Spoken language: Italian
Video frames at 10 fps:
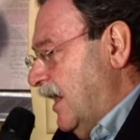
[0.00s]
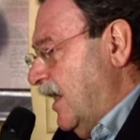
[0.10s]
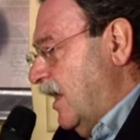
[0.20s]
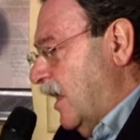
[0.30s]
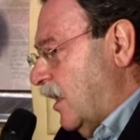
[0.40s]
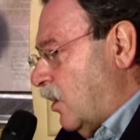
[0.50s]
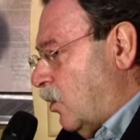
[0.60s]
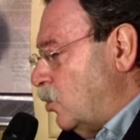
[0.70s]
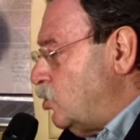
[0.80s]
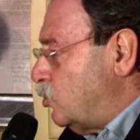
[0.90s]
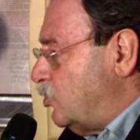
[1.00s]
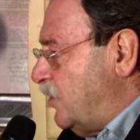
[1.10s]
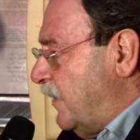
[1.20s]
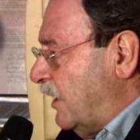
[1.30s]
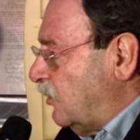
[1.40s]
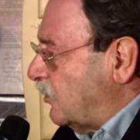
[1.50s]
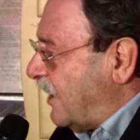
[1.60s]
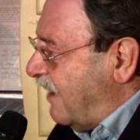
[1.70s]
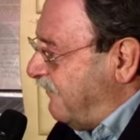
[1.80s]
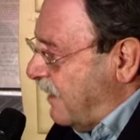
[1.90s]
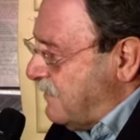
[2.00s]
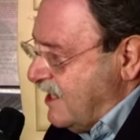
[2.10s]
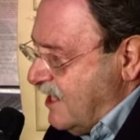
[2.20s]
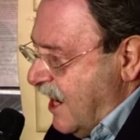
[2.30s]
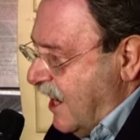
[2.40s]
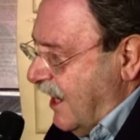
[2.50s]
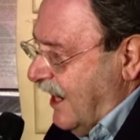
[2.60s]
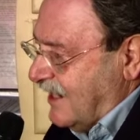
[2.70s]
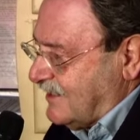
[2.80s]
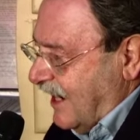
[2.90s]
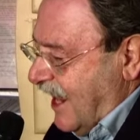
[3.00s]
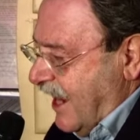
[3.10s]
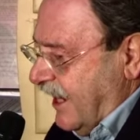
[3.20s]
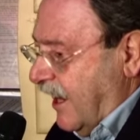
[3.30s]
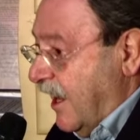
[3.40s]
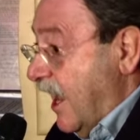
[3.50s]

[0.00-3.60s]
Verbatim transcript: il congiungimento tra la Flaminia e la Salaria